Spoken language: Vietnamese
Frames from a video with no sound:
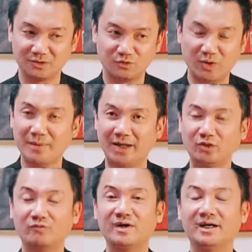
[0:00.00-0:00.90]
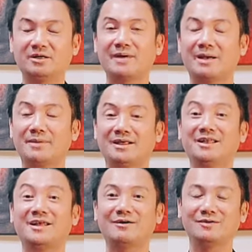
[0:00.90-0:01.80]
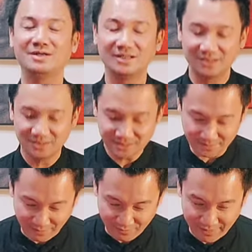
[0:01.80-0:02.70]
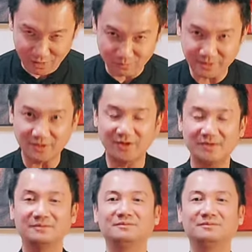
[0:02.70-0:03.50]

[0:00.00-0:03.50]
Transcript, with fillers: khuyến mại tuyệt vời trong ngày hôm nay như thế nào. Xin mời quý vị cùng theo dõi.